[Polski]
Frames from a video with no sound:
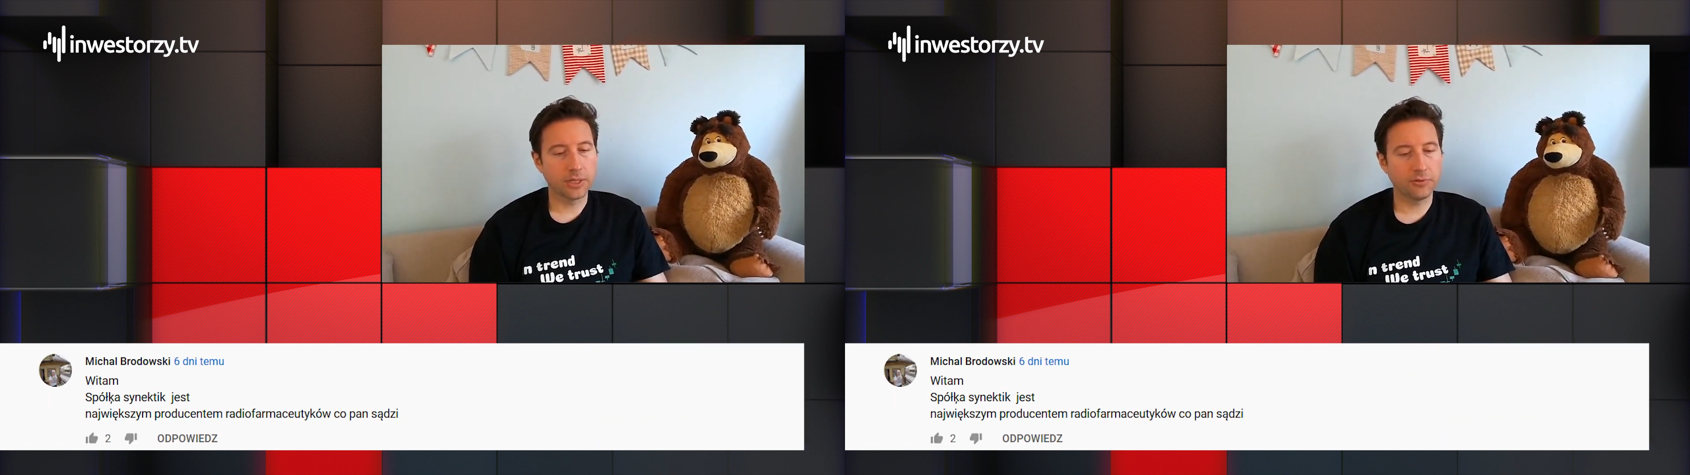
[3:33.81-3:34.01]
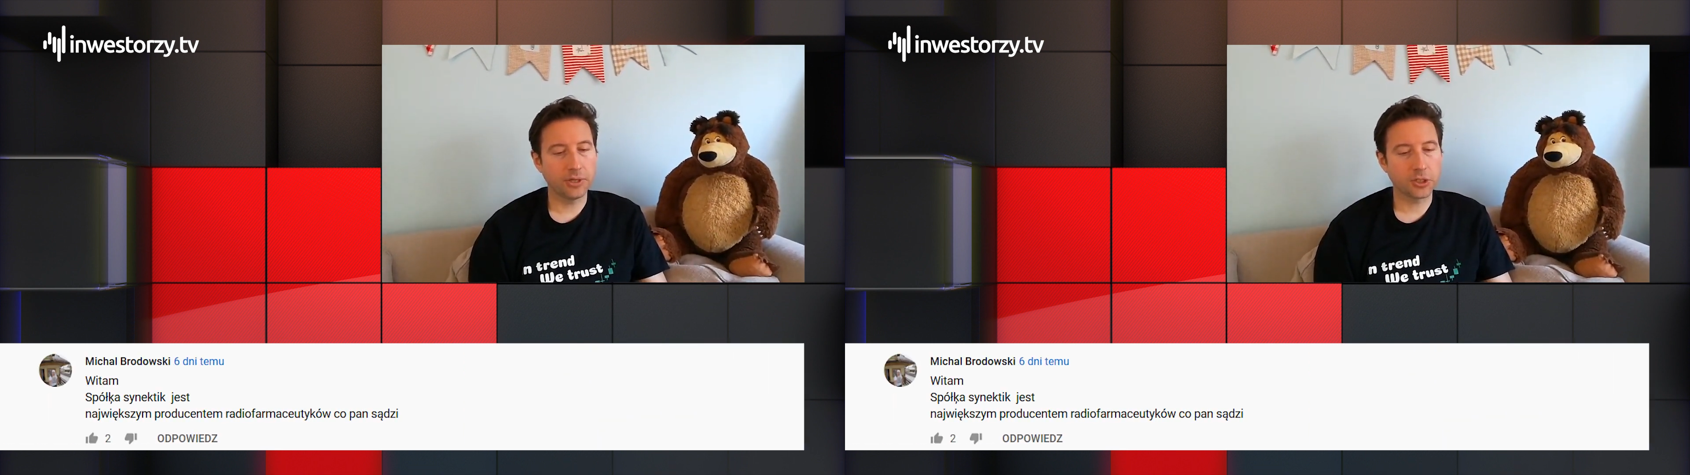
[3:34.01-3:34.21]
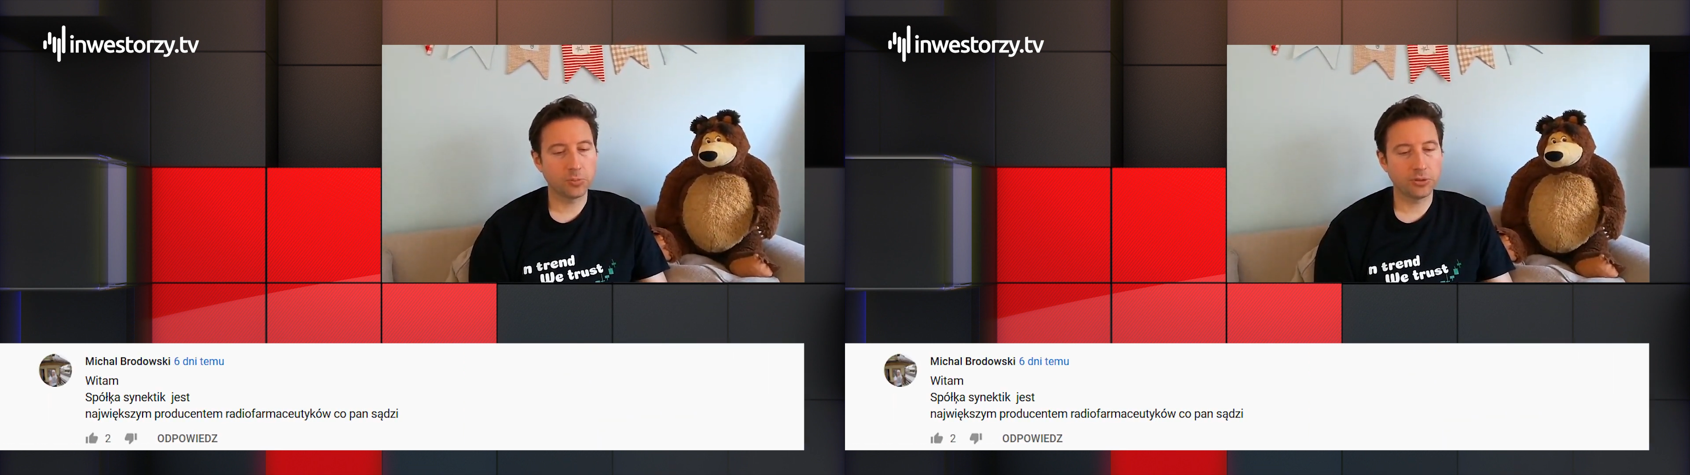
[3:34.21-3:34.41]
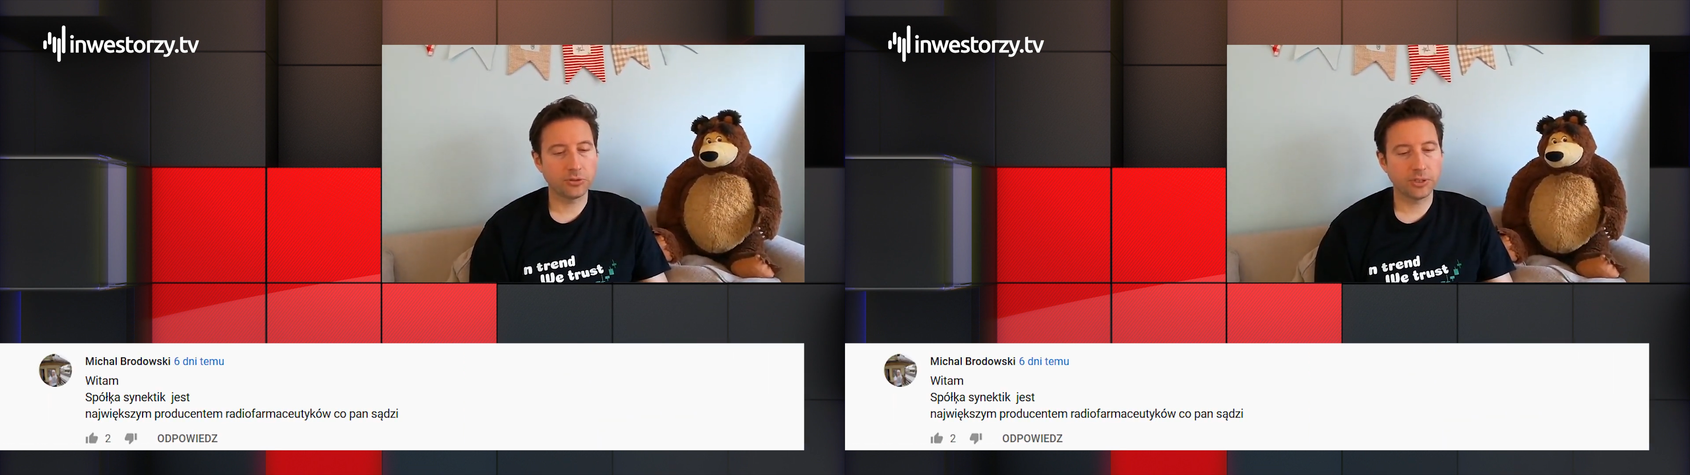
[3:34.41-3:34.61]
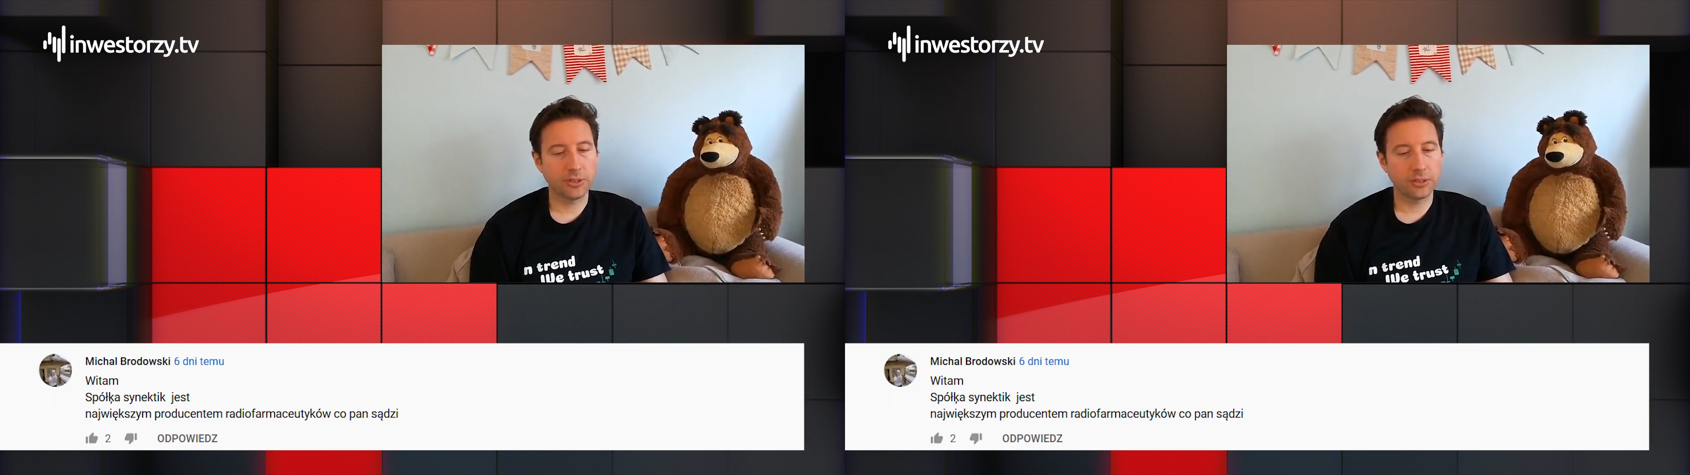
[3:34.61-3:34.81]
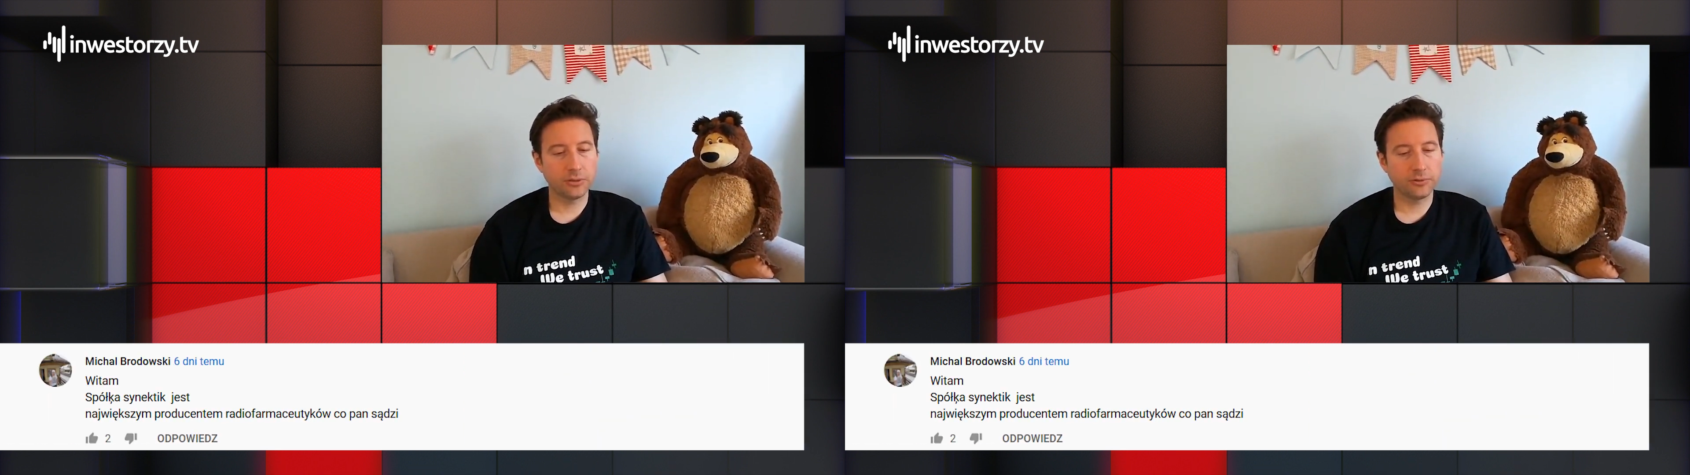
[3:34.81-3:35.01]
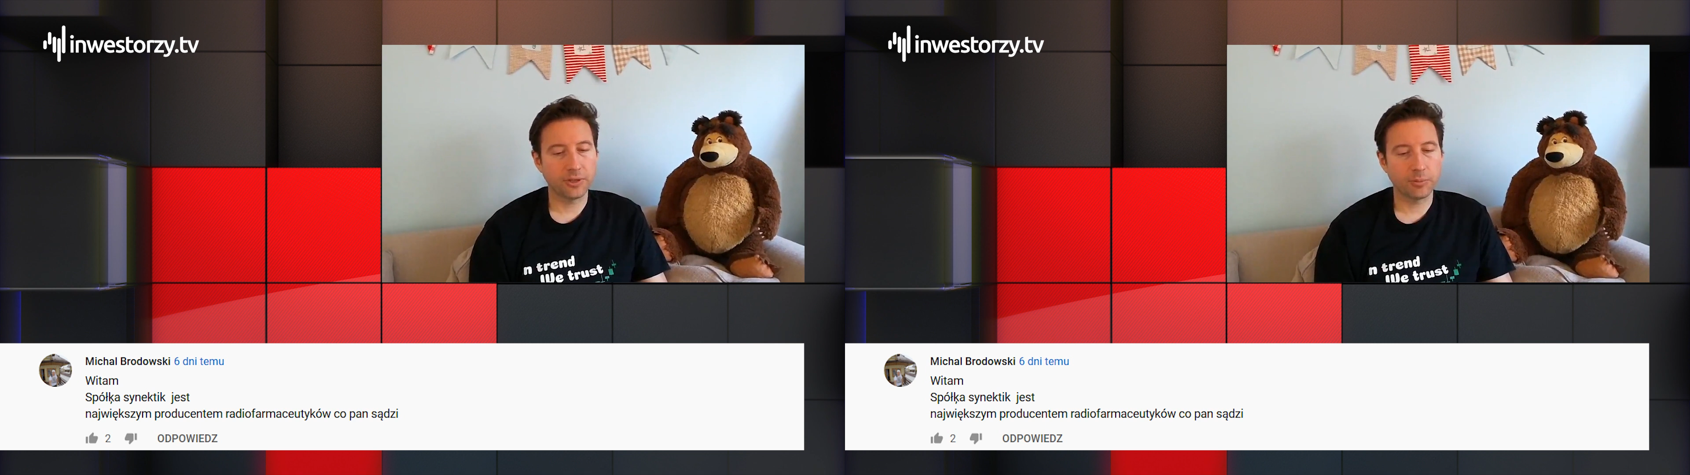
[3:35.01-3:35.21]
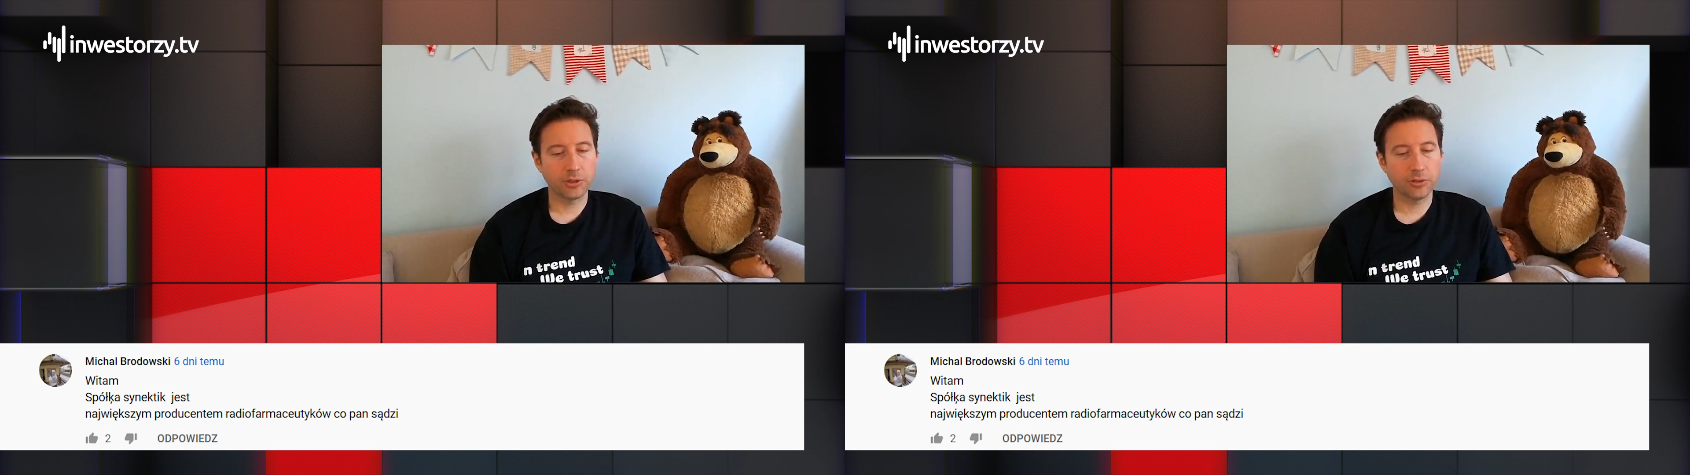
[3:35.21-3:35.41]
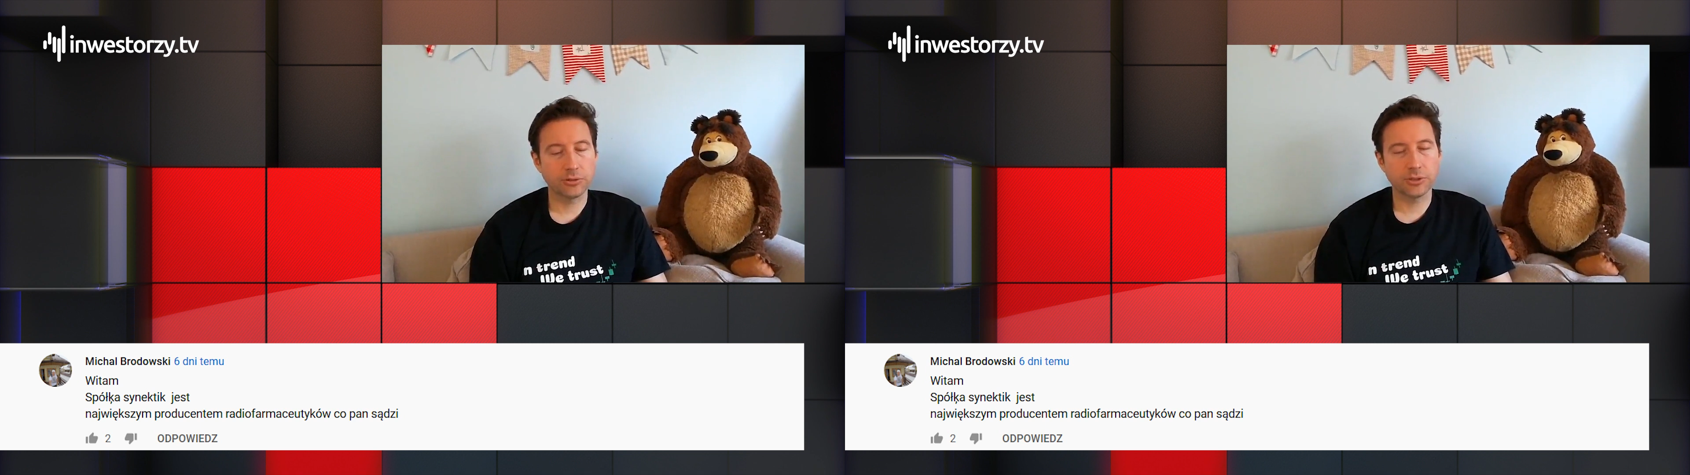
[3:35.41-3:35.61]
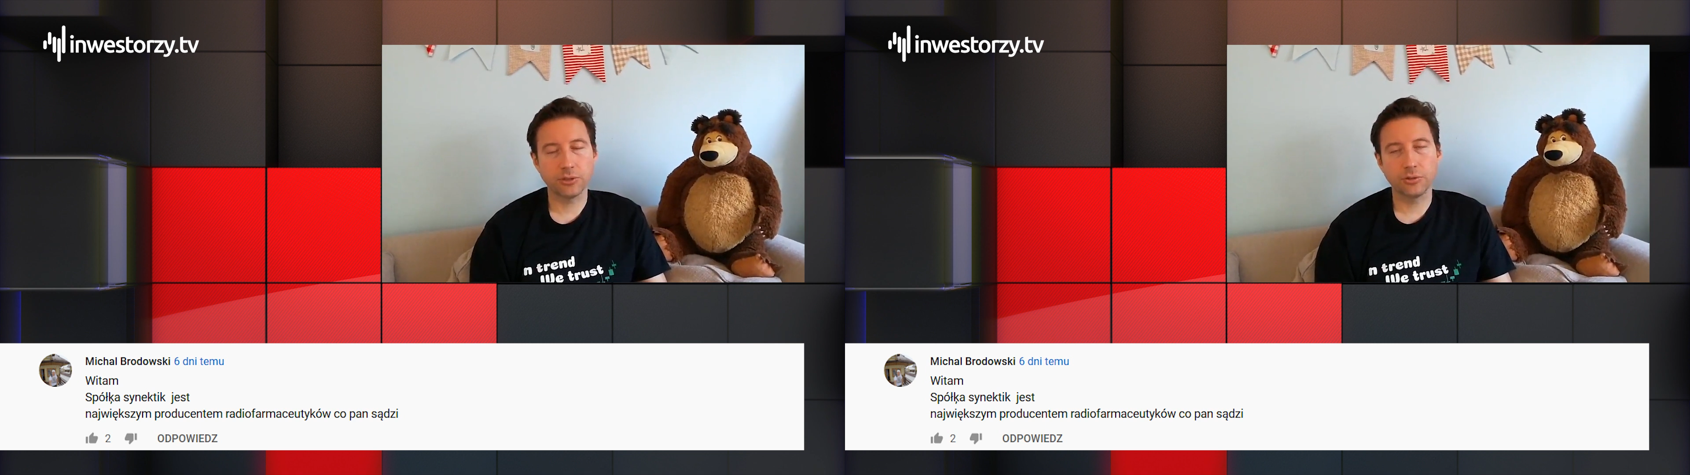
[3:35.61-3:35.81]
największy producent
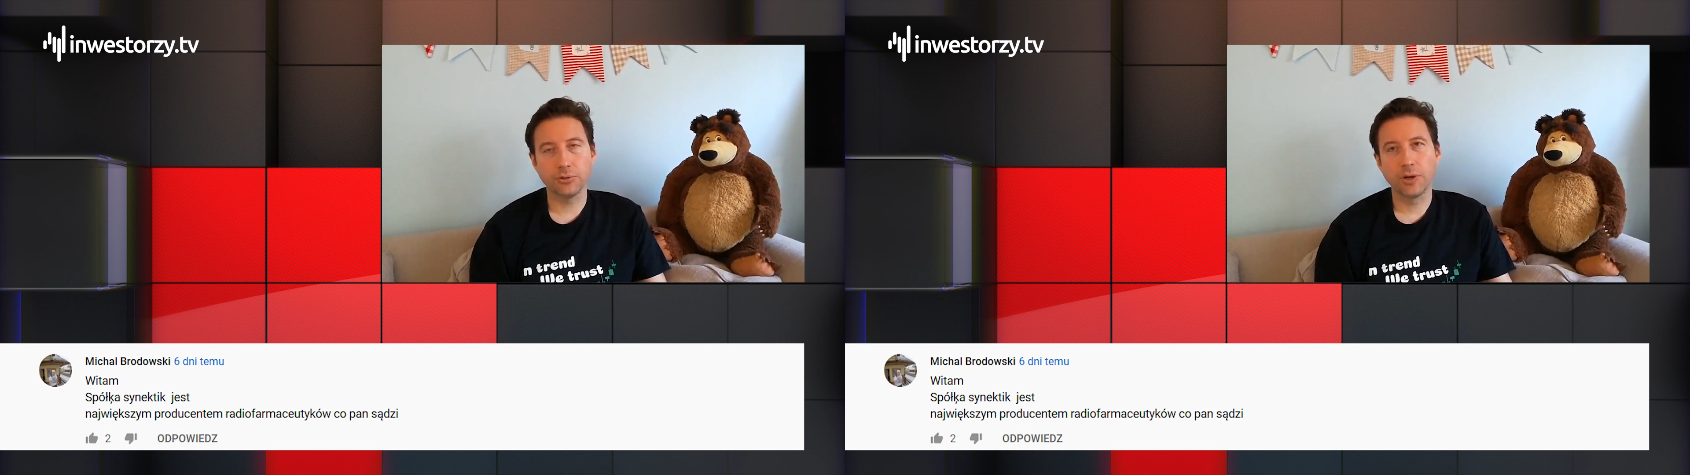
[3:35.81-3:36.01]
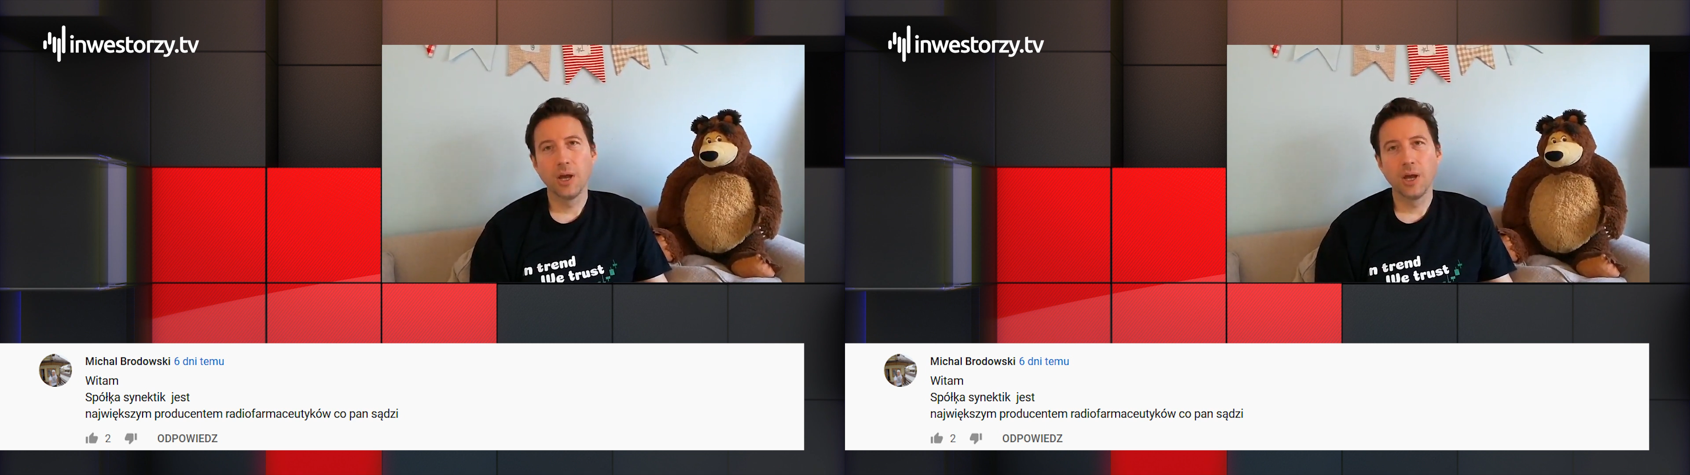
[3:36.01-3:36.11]
radiofarmaceutyków.